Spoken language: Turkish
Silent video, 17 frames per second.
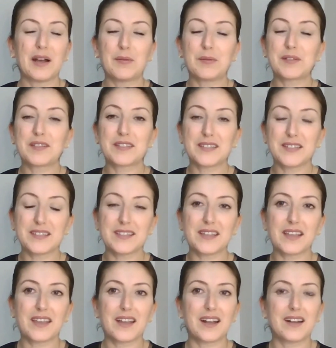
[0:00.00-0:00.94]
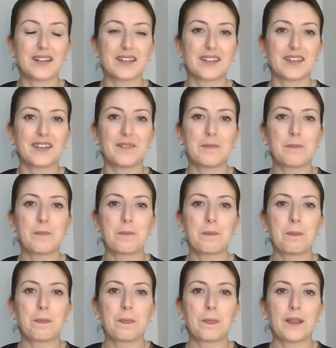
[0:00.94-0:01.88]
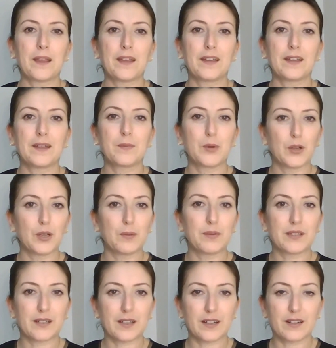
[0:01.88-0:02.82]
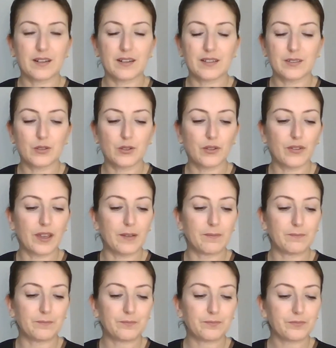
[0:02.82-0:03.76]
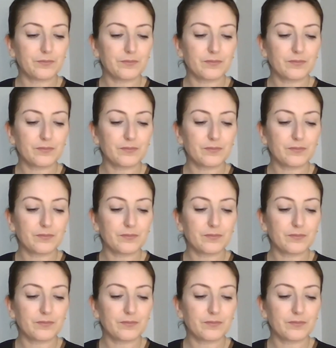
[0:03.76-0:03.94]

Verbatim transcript: Ama siz eğer ki e, böyle bir karar alıyor ve